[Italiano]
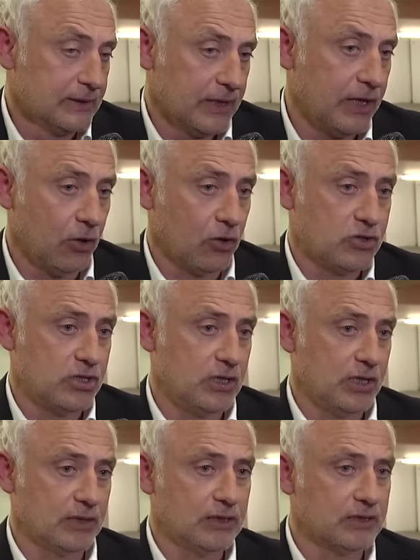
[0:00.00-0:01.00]
e
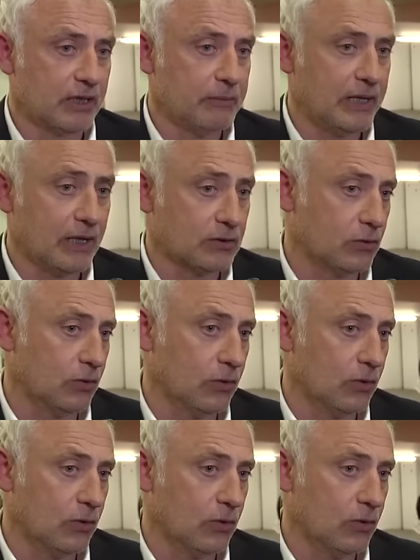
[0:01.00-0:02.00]
oggi ha determinato
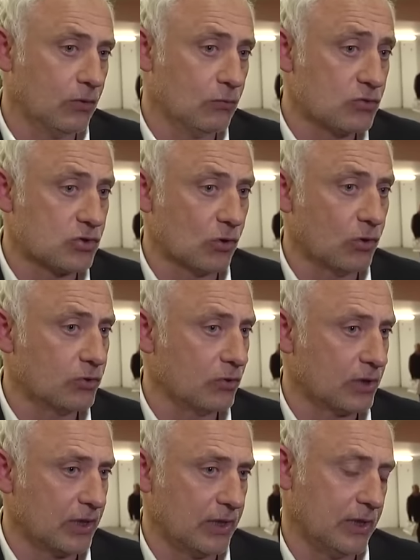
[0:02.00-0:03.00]
un
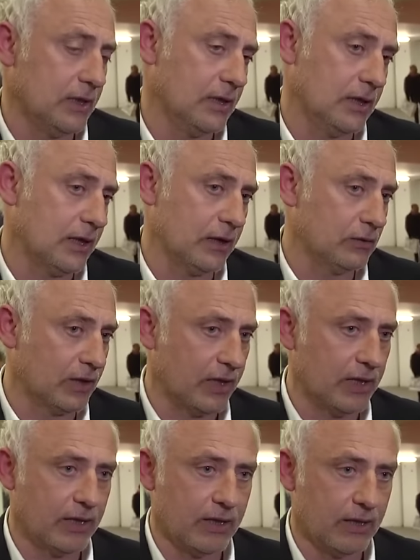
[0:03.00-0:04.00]
sogno che credo
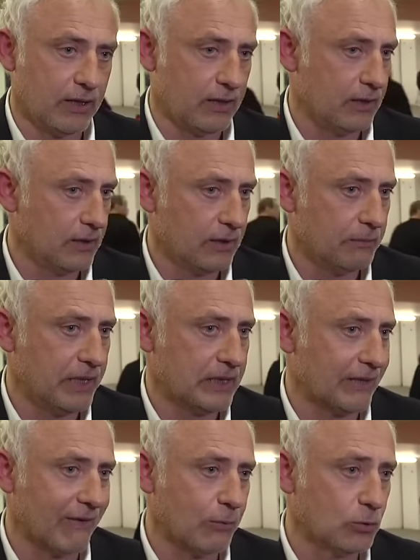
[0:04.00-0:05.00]
che
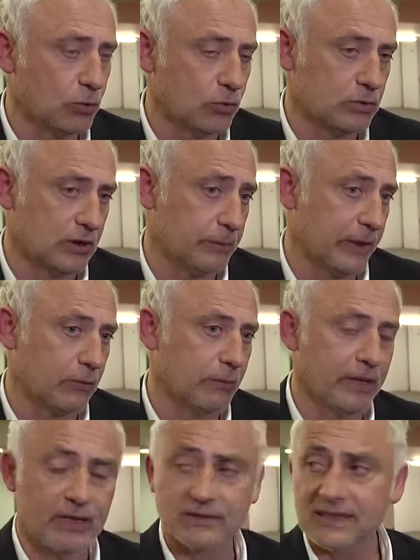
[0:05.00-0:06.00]
meritavamo tutti per
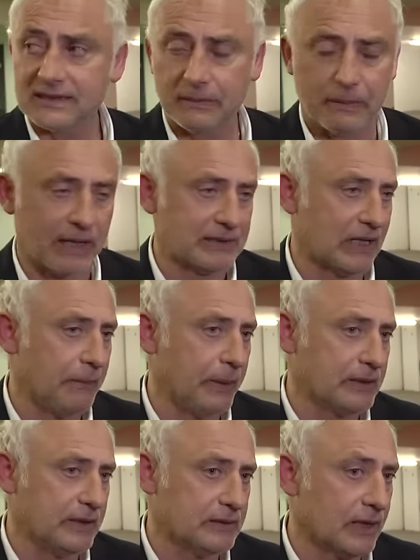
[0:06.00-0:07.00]
come è stata preparata la
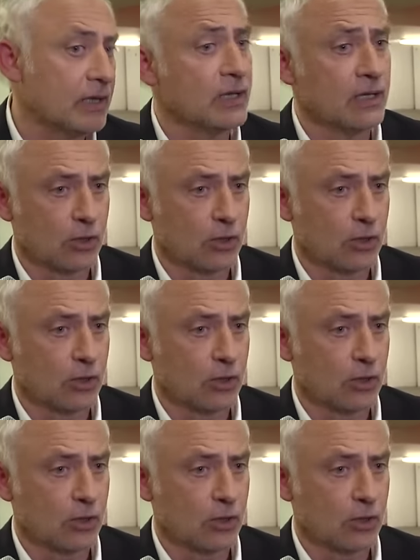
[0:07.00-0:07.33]
partita,